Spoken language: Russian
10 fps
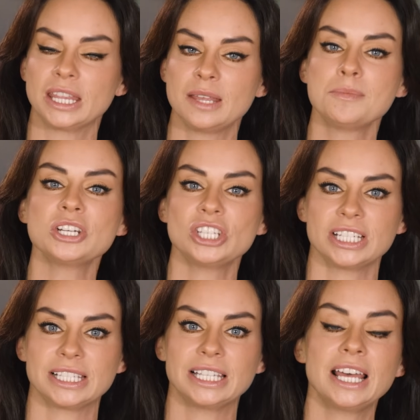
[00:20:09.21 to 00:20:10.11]

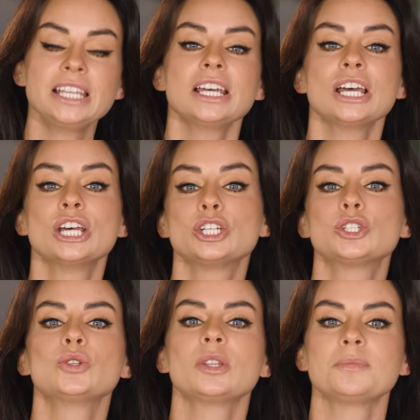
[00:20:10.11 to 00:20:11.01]
домашнее задание,
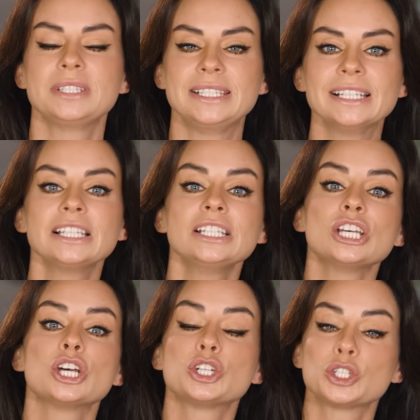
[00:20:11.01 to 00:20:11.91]
что нам сделать,
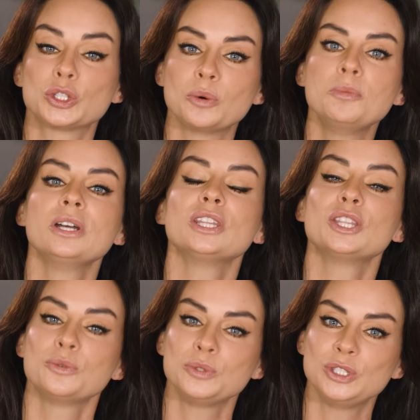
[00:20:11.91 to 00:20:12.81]
чтобы
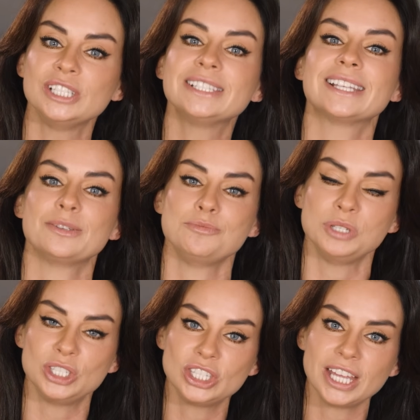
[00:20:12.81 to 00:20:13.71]
научиться
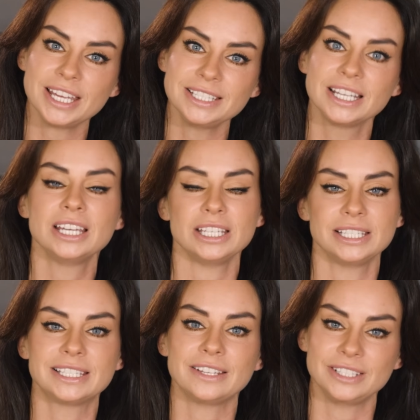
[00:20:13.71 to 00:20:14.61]
мечтать и
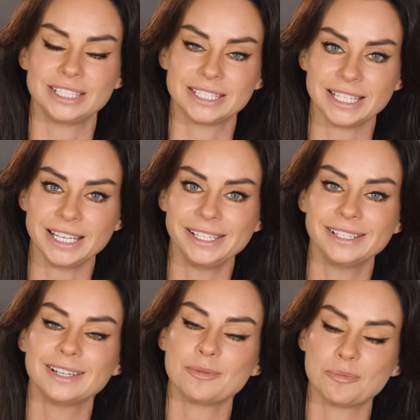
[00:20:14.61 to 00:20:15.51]
ставить цели